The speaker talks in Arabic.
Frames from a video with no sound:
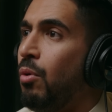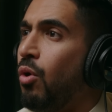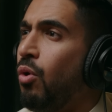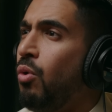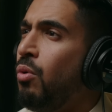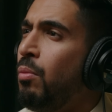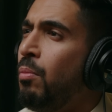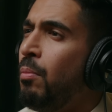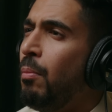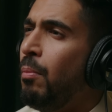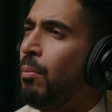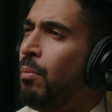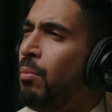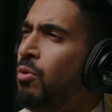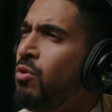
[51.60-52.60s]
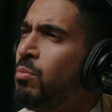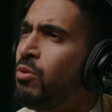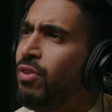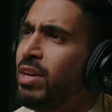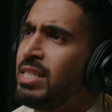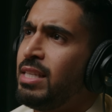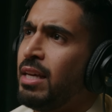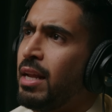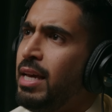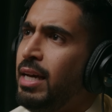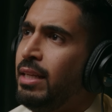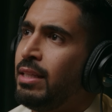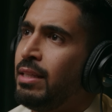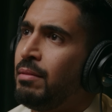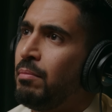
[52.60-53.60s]
ومو مفسره
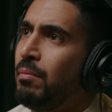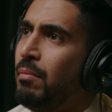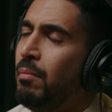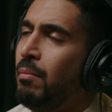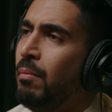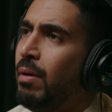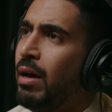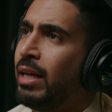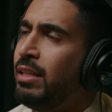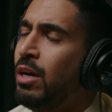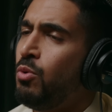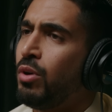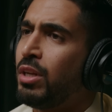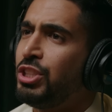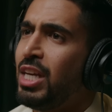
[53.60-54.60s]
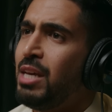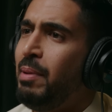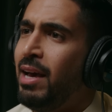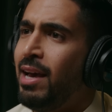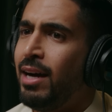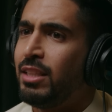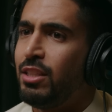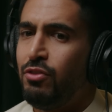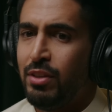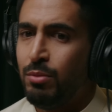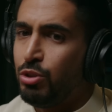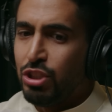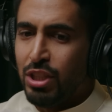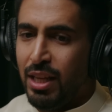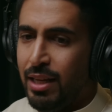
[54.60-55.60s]
يعني ادور شيء بحياتي فيه
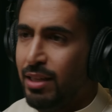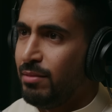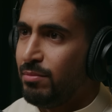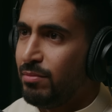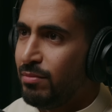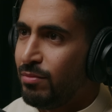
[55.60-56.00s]
مشكله